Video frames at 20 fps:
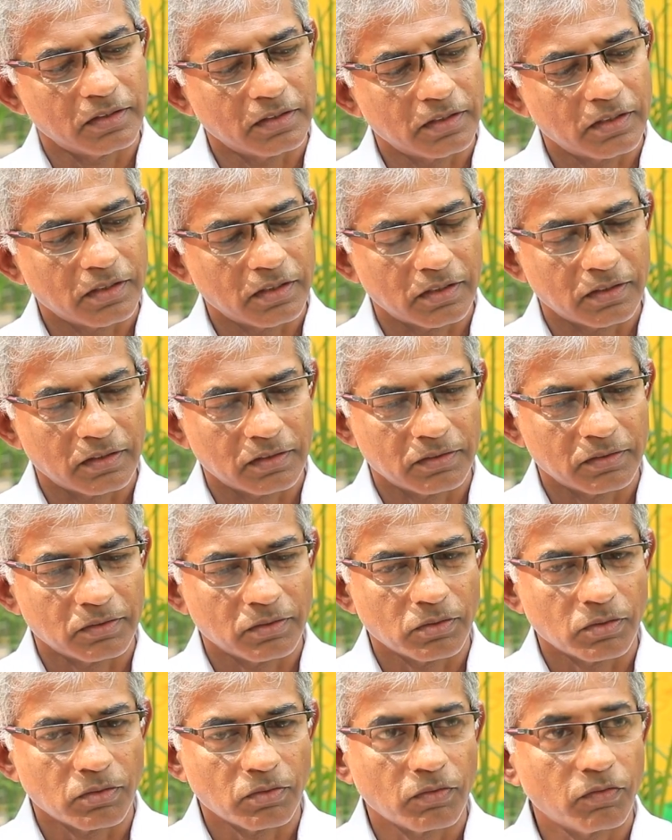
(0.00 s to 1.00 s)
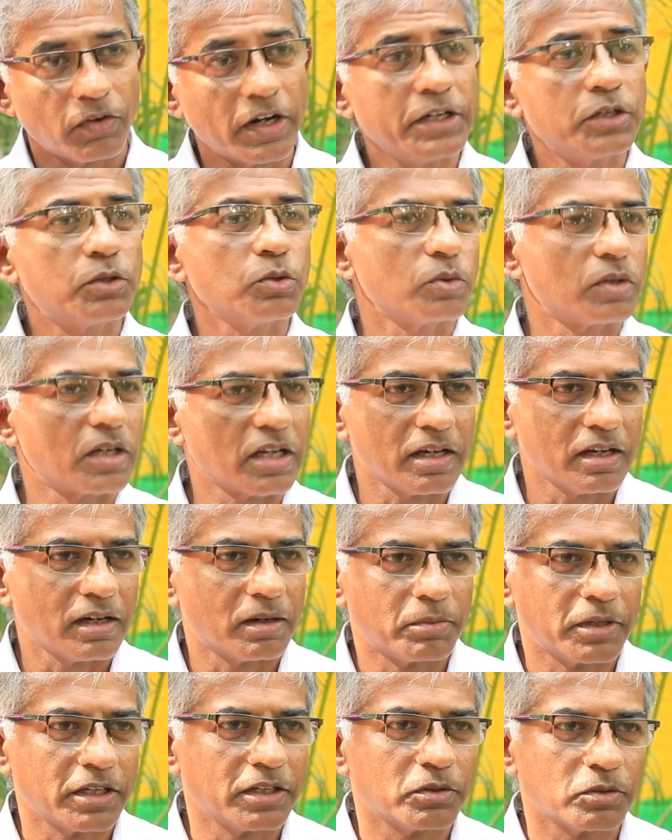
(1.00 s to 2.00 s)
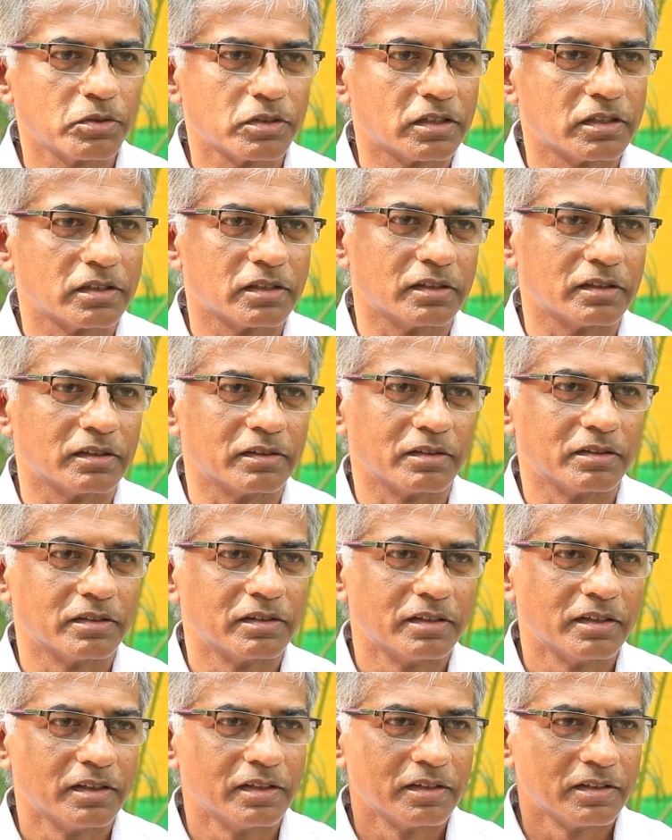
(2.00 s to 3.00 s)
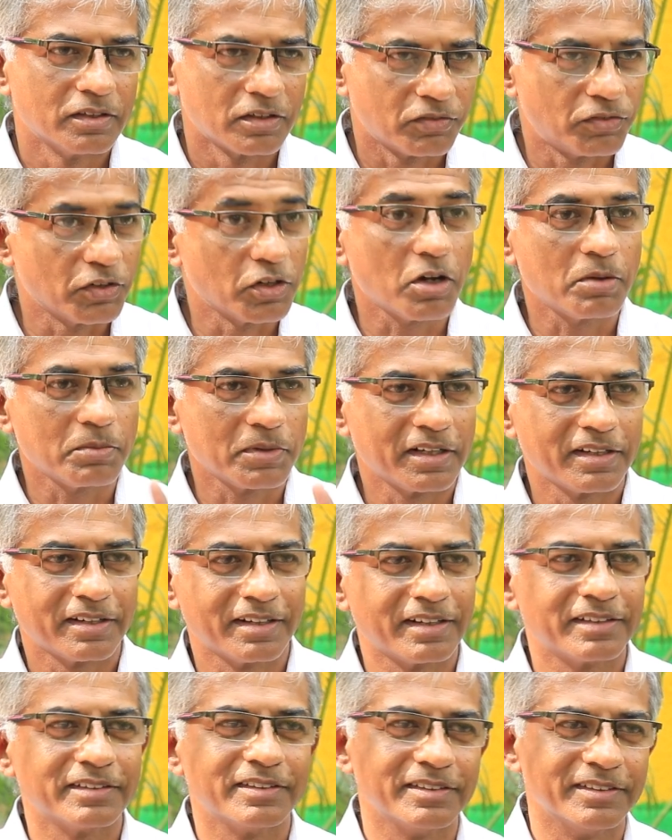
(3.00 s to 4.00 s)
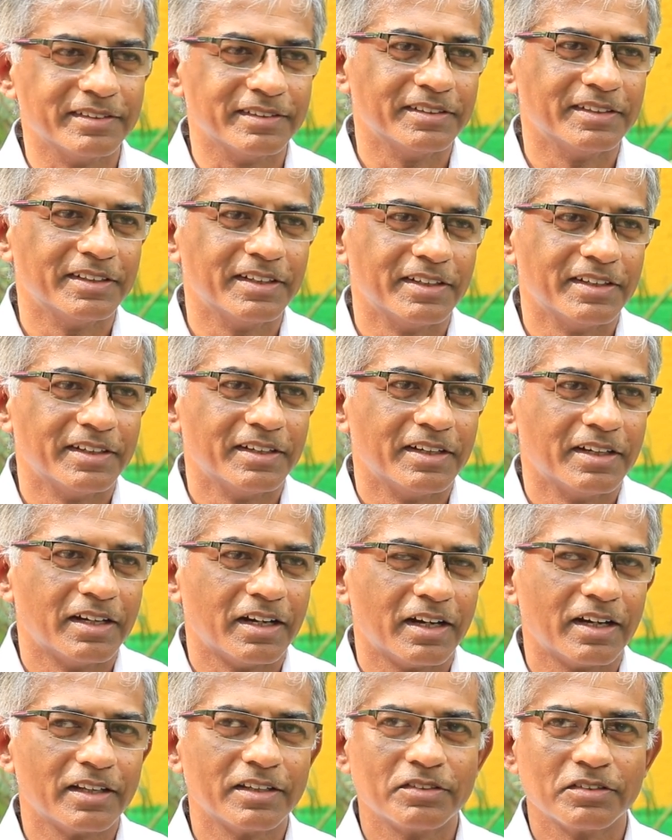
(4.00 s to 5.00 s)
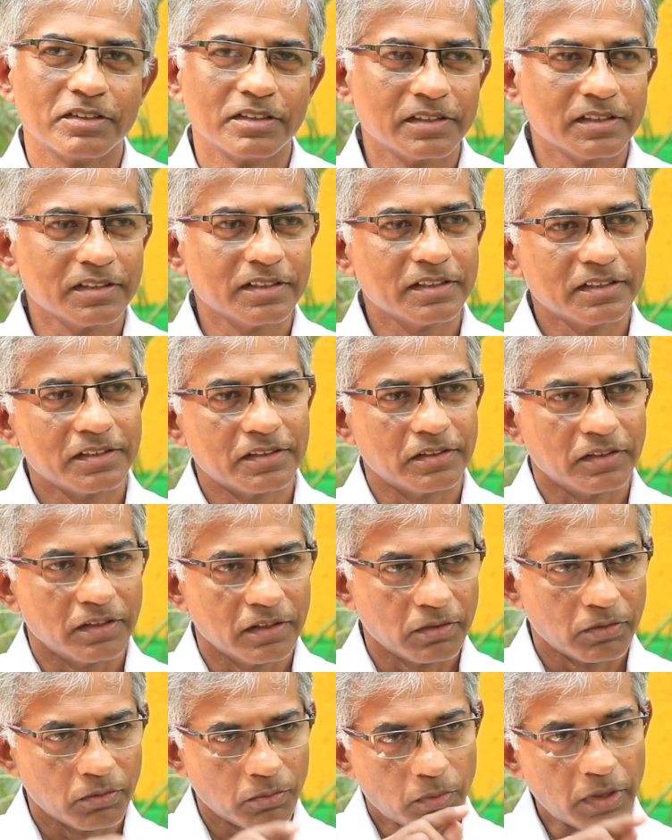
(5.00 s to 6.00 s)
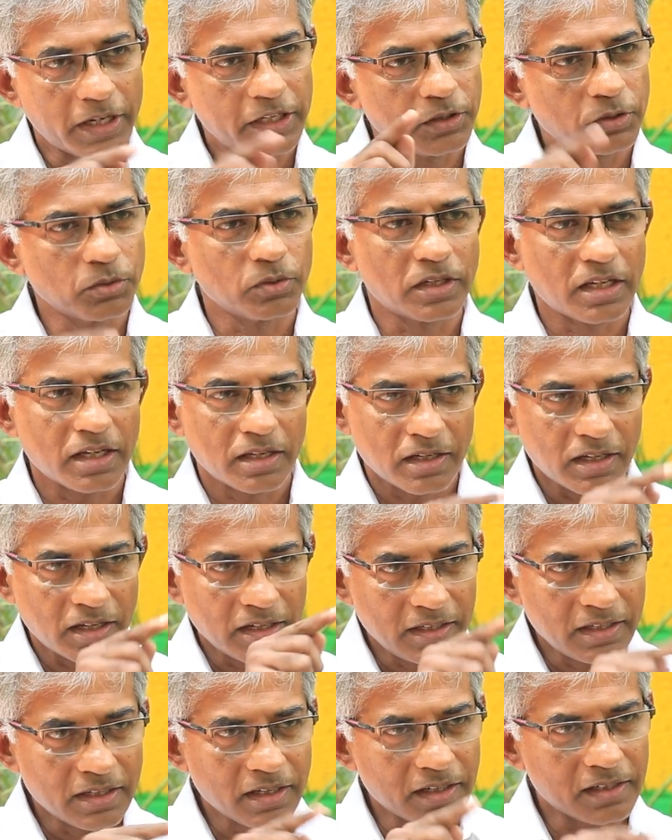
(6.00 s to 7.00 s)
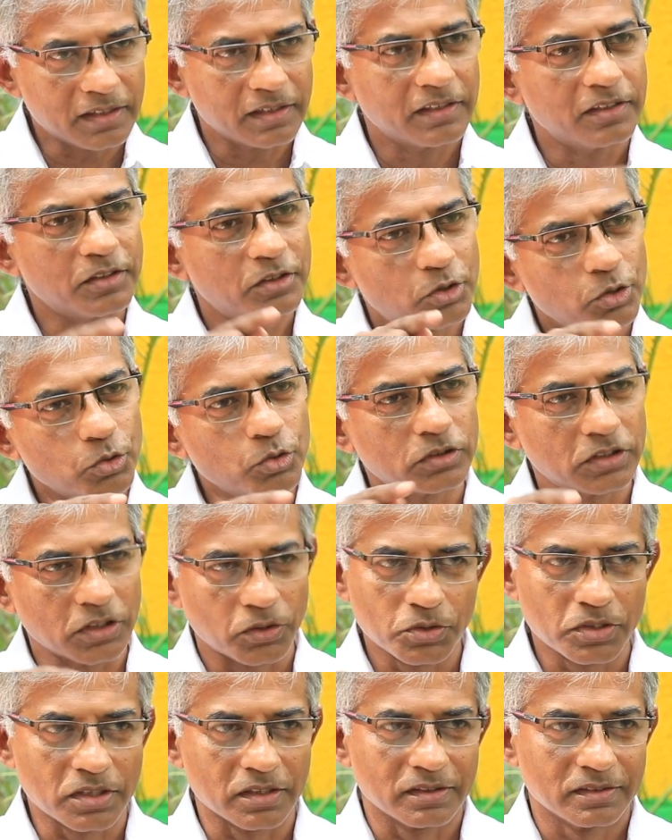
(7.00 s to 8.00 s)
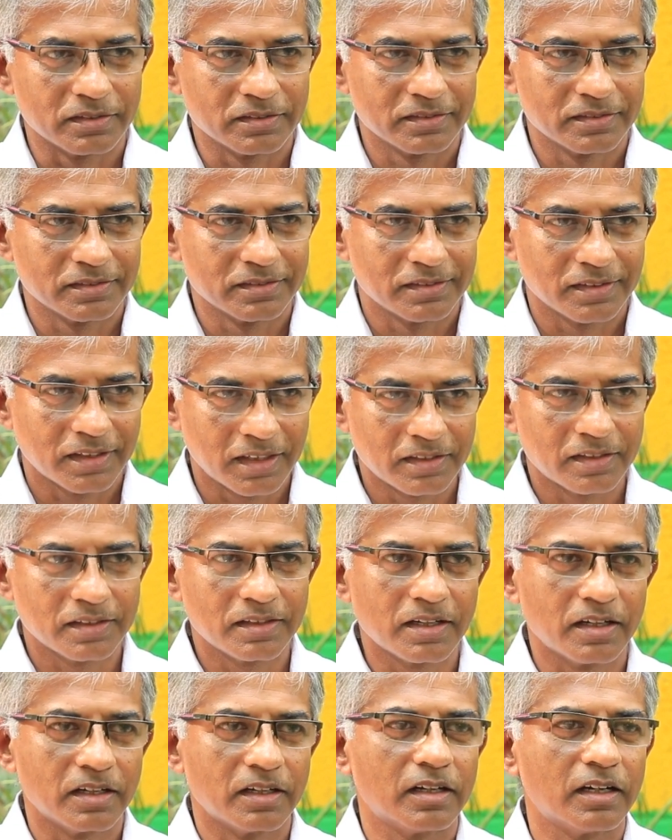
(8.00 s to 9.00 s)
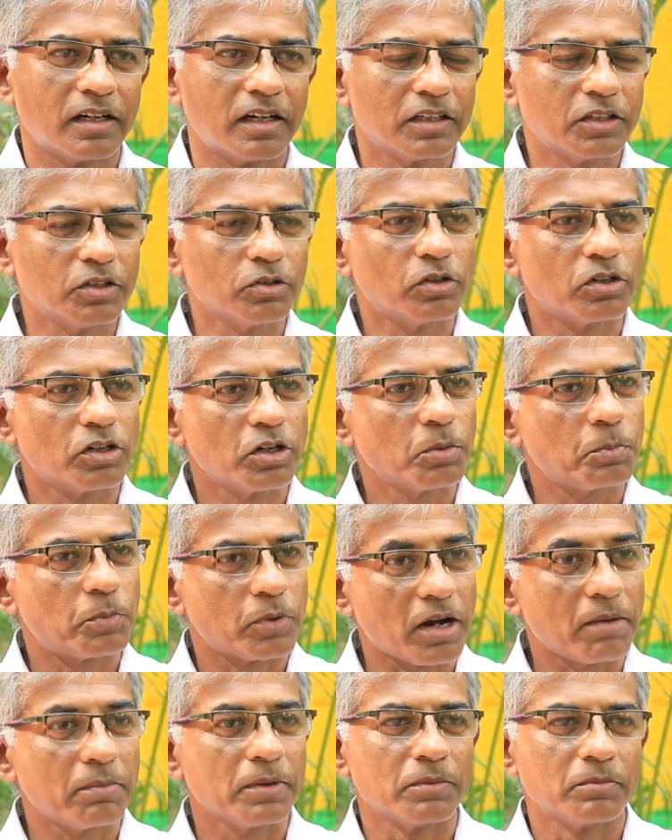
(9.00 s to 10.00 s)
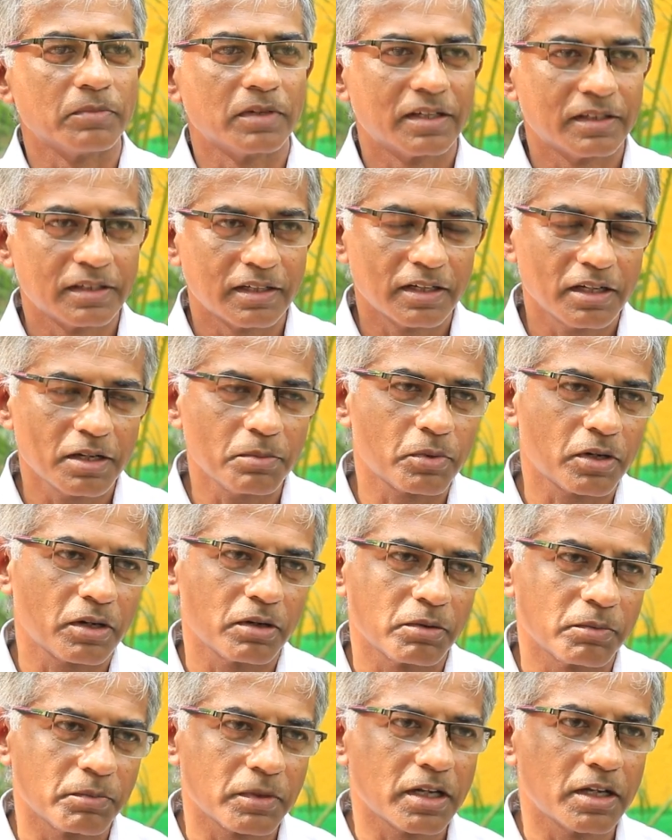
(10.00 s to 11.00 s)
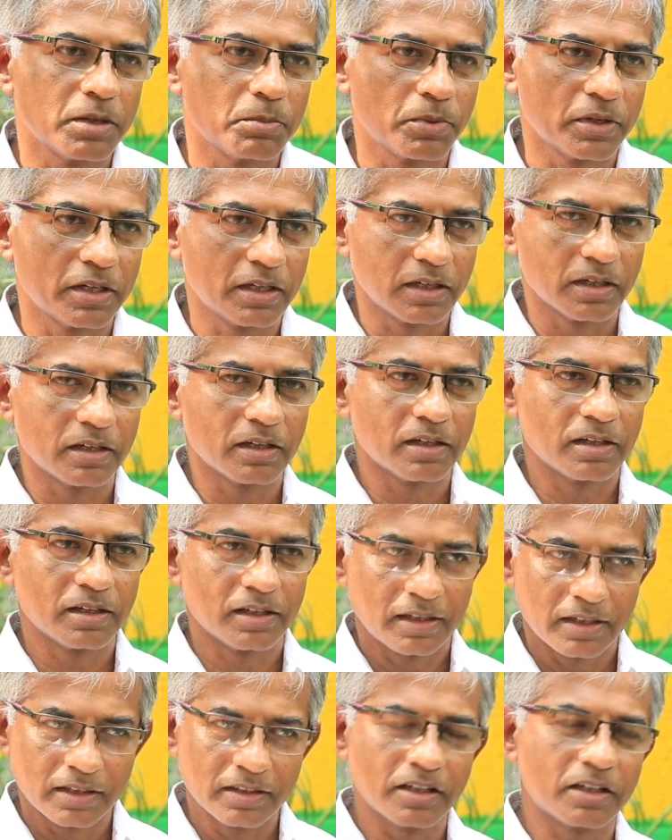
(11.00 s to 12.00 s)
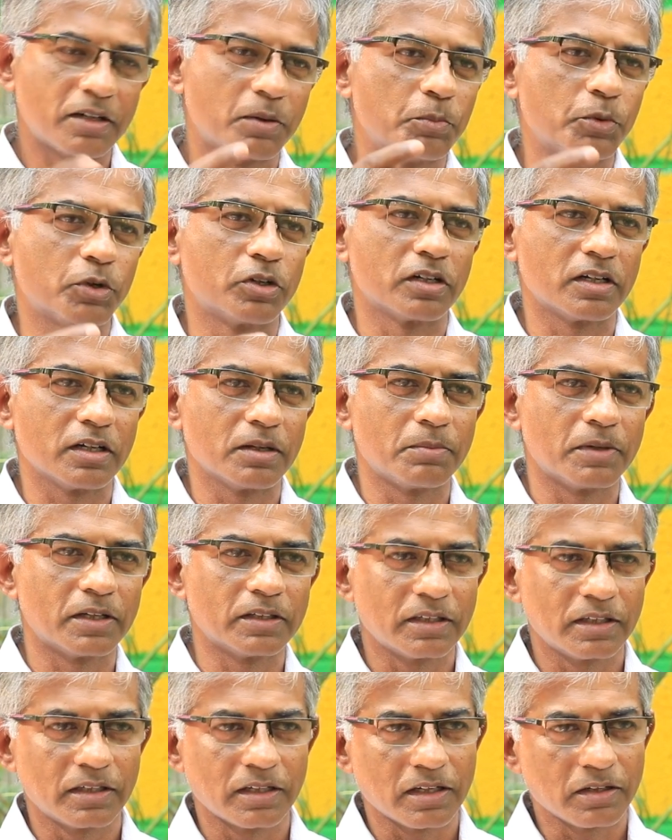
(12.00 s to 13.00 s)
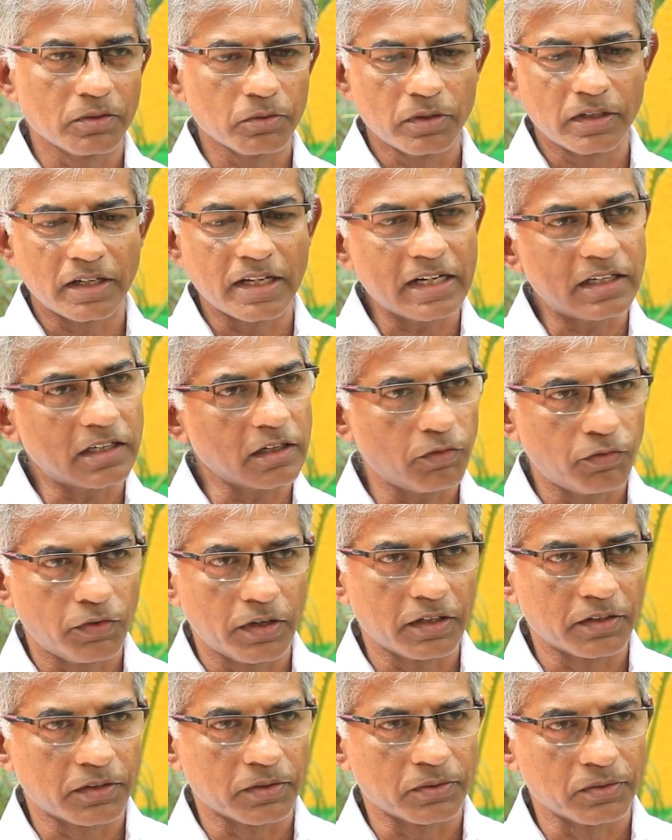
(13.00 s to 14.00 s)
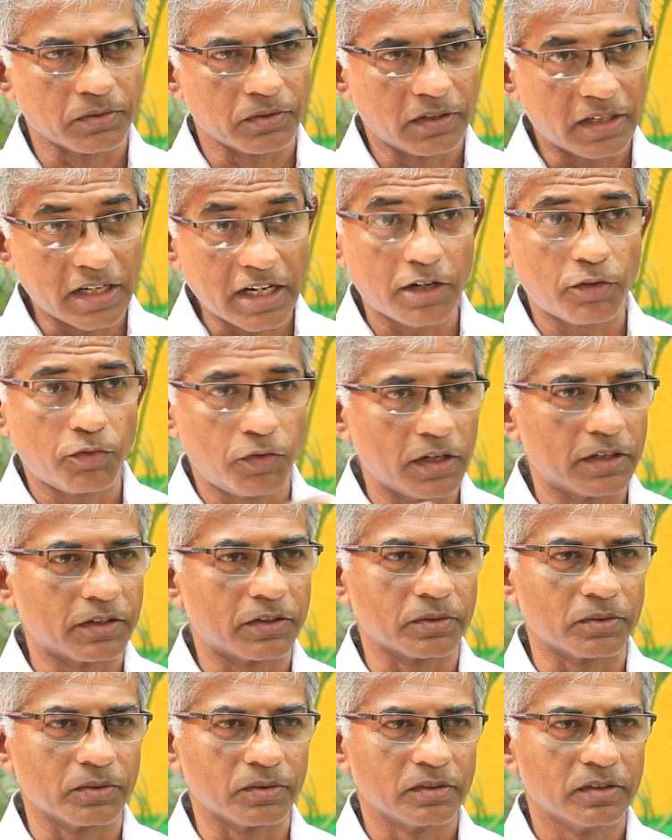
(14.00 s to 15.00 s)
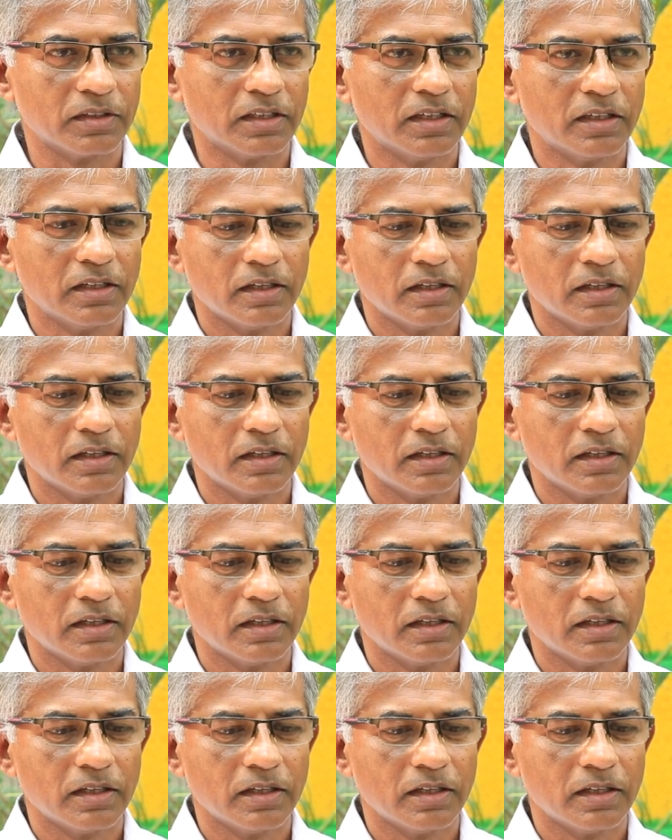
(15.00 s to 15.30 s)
அந்த ஒய் டூ கே அப்படின்னு ஒரு ஃபினாமினன் நடந்தது அது வந்து ஒய் டூ கேனா இயர் டூ தௌசண்ட் அதுதான் அது ஒரு ப்ராப்ளம் அது என்ன ப்ராப்ளம்னா இப்போ நீங்கள் எந்த கம்ப்யூட்டரில் பார்த்தீங்கனாலும் டேட்டா ஃபீல்டு இருக்கும் டேட் ஃபீல்டு இருக்கும்